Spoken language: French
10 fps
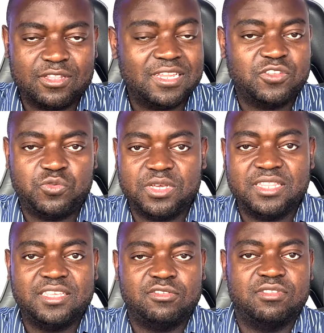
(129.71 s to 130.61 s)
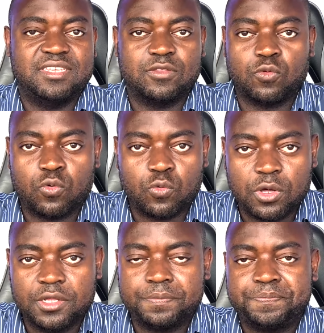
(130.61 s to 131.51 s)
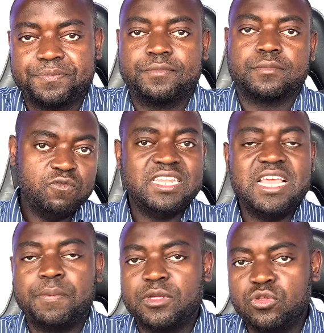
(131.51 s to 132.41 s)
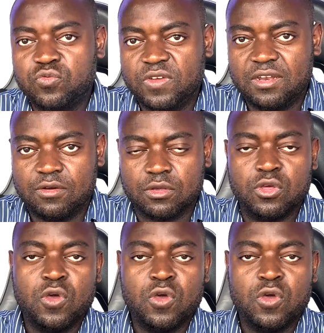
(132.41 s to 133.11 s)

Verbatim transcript: la Suède et je ne sais trop quoi, vous allez apprendre une nouvelle langue.